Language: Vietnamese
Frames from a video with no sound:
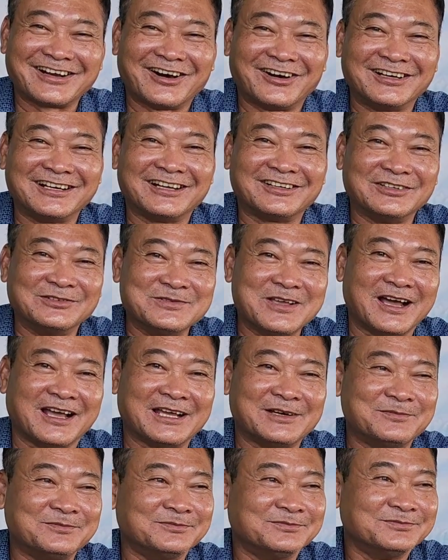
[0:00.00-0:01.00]
đói là đúng rồi
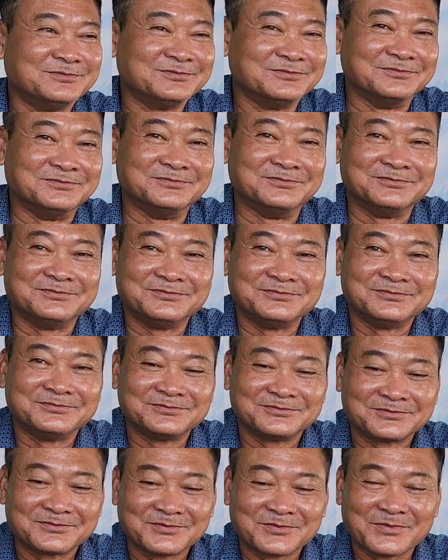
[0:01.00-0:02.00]
dạ, trên thực tế là nó như
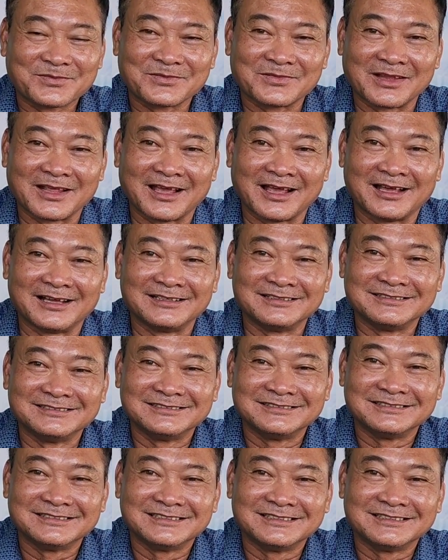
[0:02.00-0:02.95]
vậy dạ. dạ.